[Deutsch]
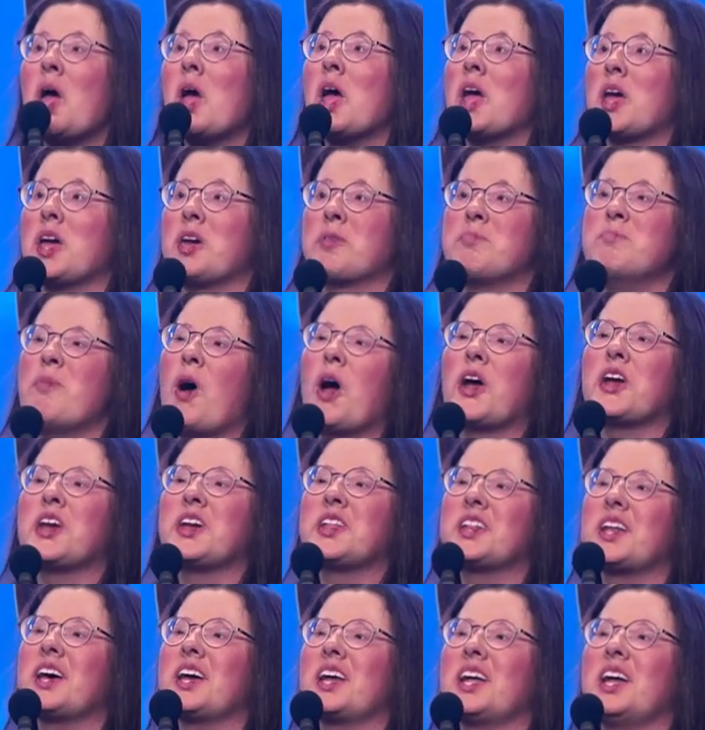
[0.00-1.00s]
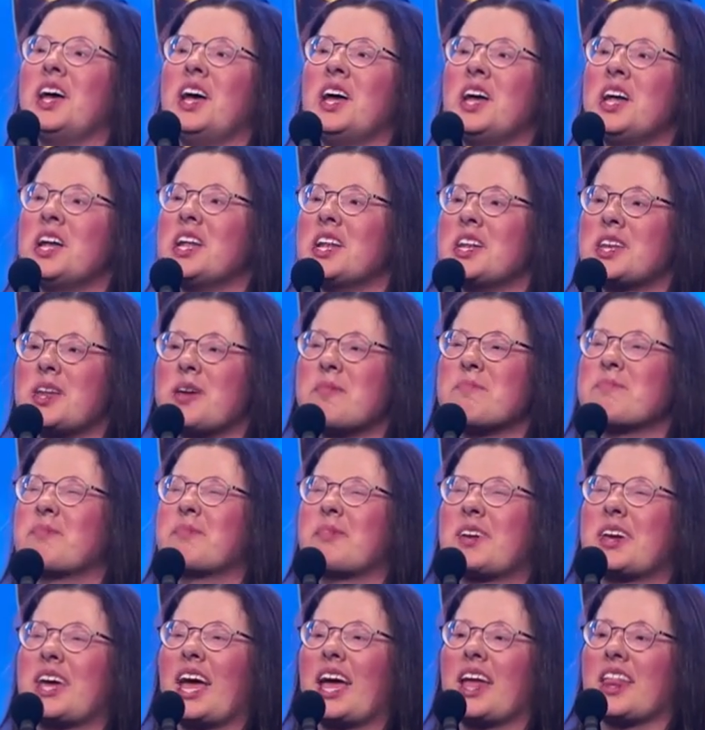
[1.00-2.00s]
Ich möchte dem
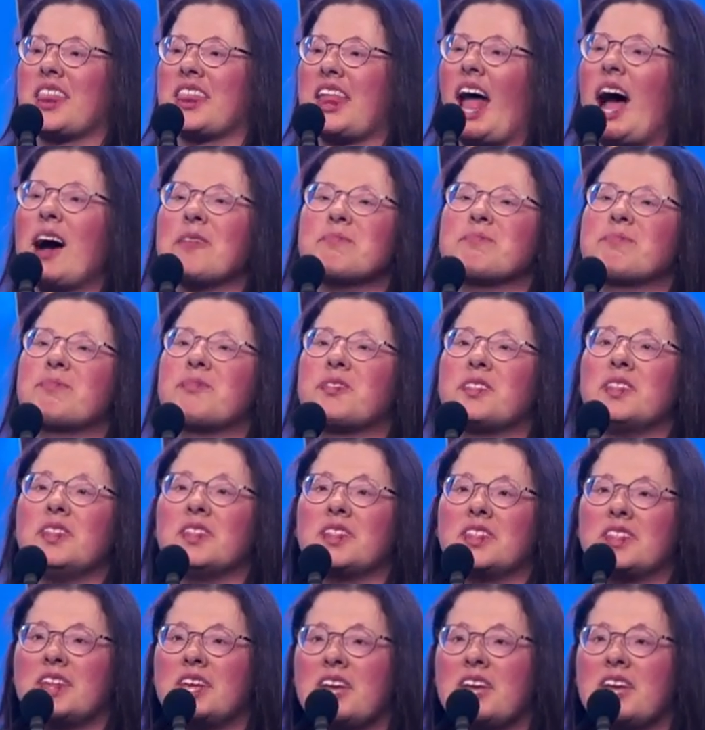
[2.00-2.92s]
gesamten